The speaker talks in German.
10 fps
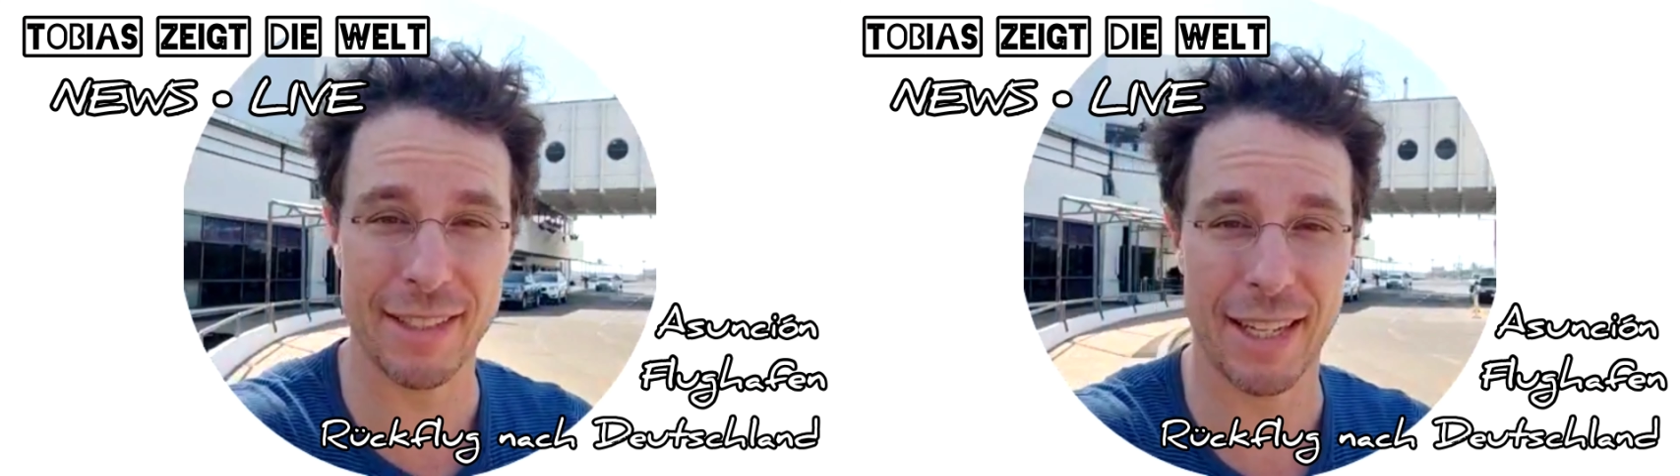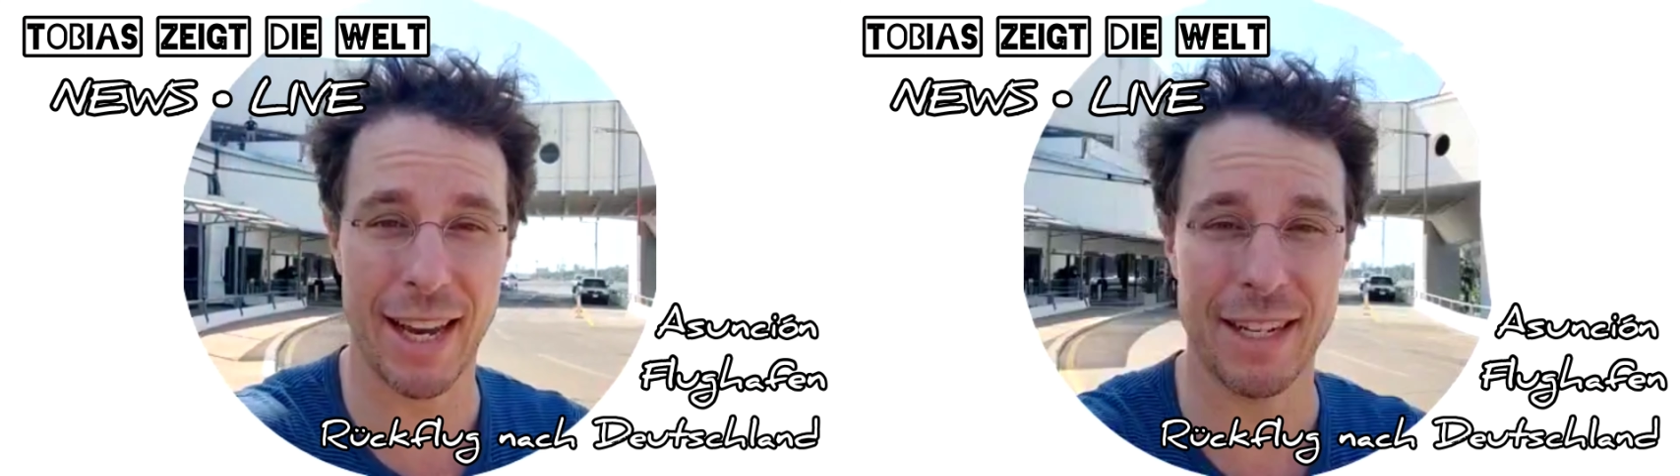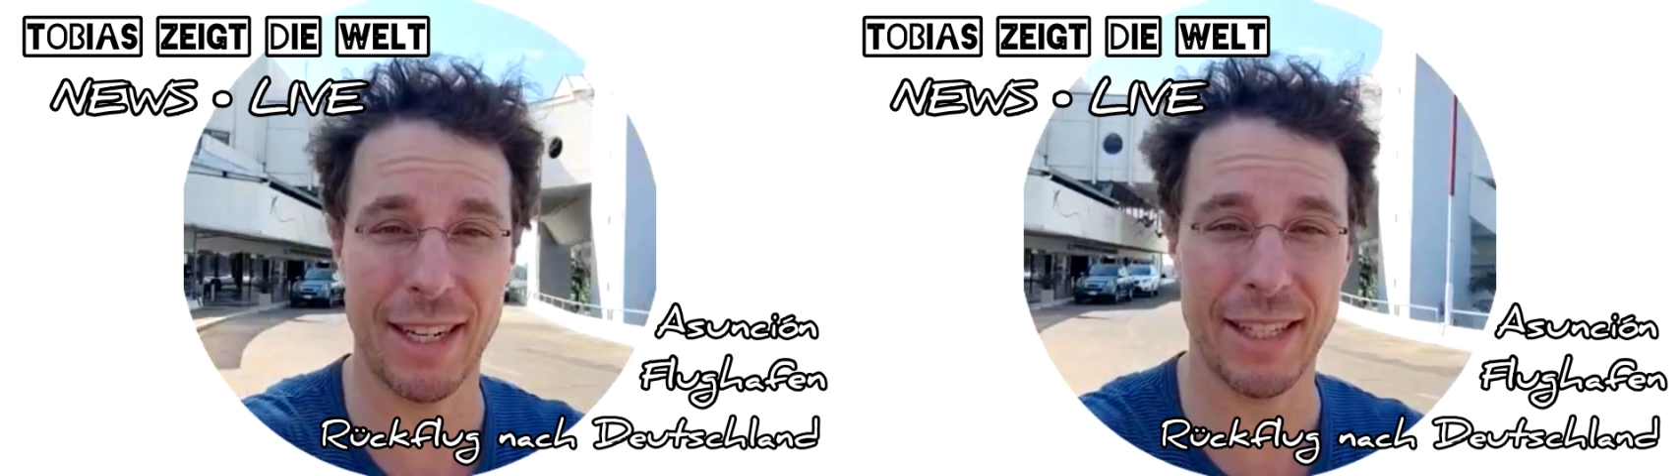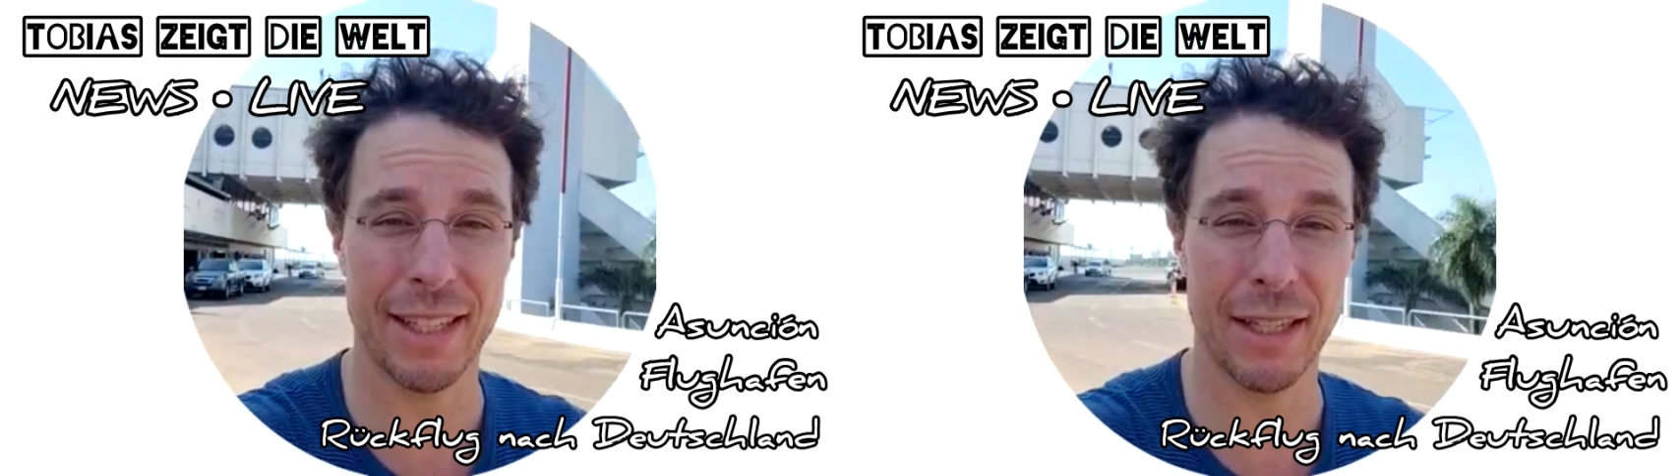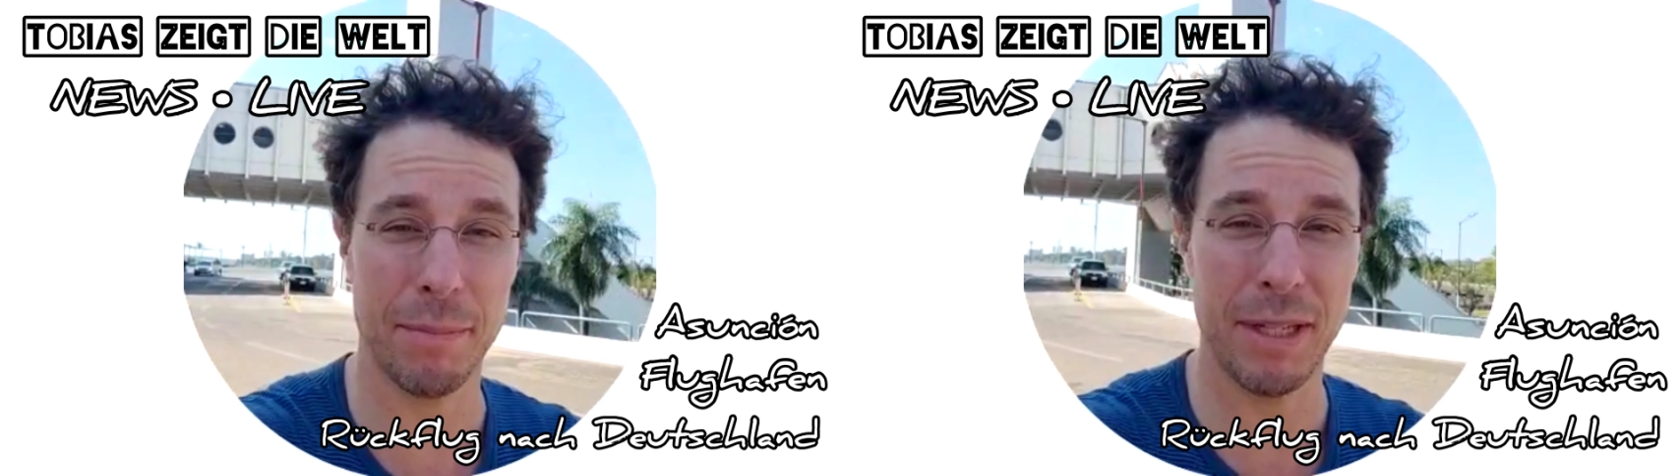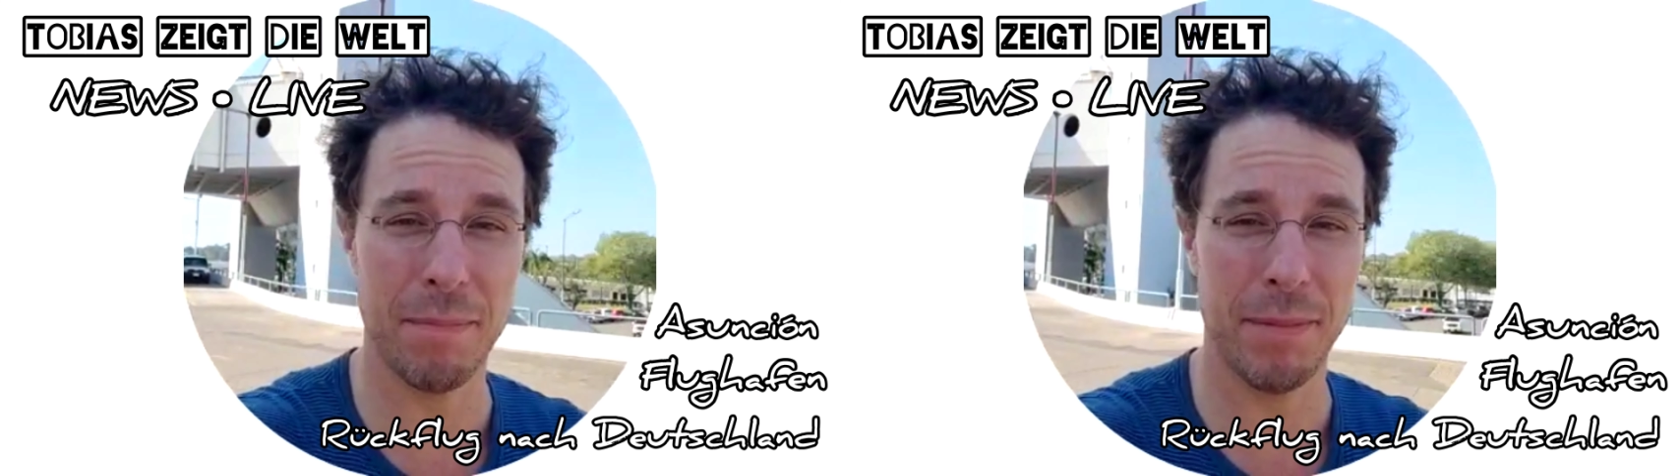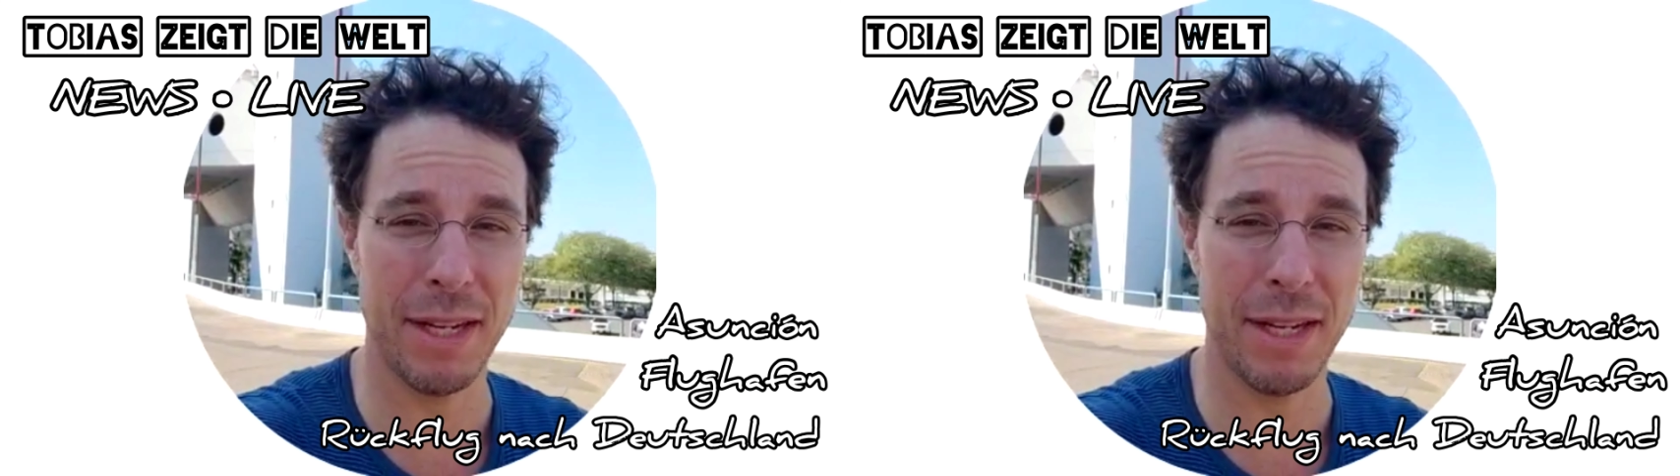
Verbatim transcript: sehr gerne länger geblieben.